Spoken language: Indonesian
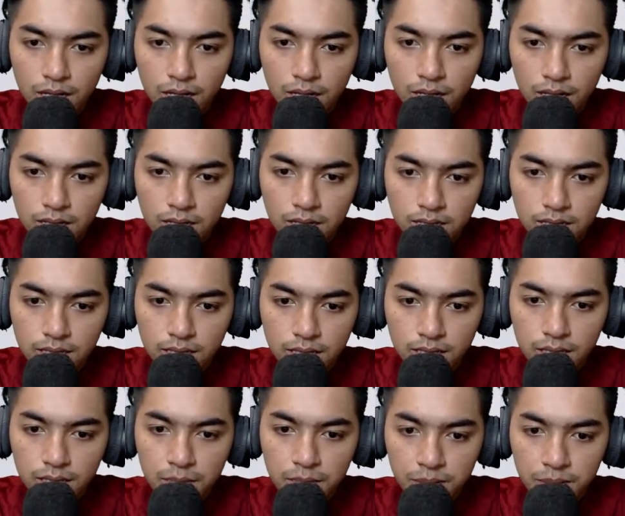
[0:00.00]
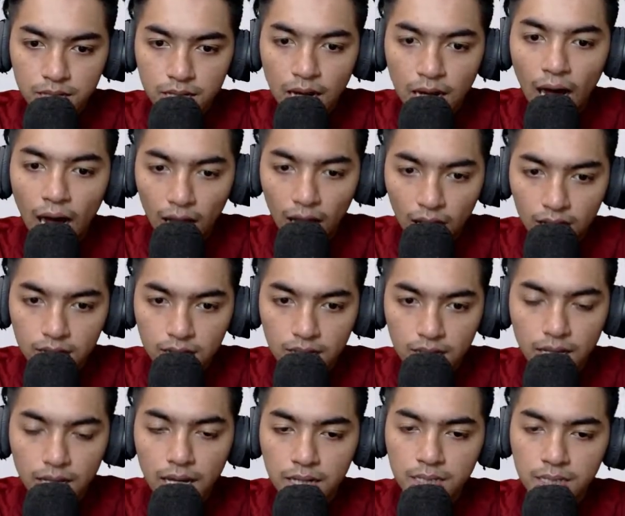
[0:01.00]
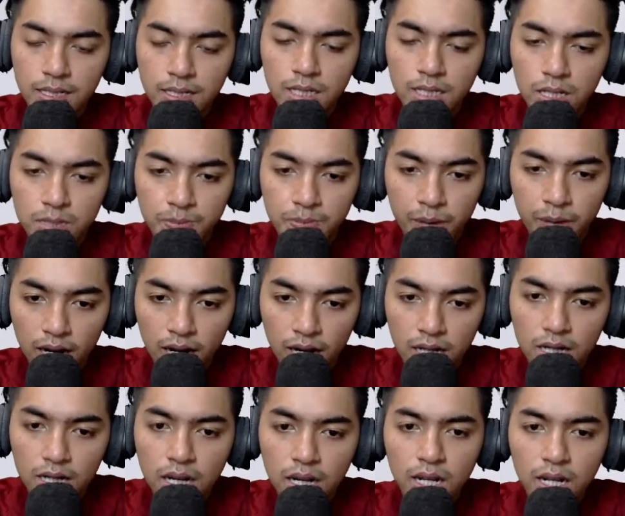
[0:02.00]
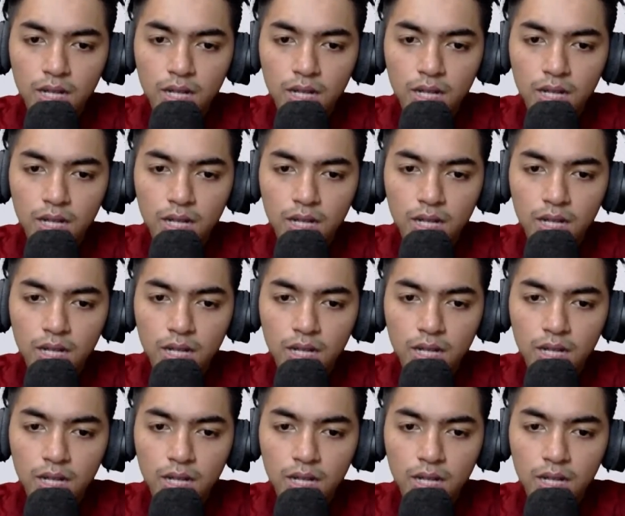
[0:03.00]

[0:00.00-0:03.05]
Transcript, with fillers: ya di sini tapi kalah Nah di sini kita bakalan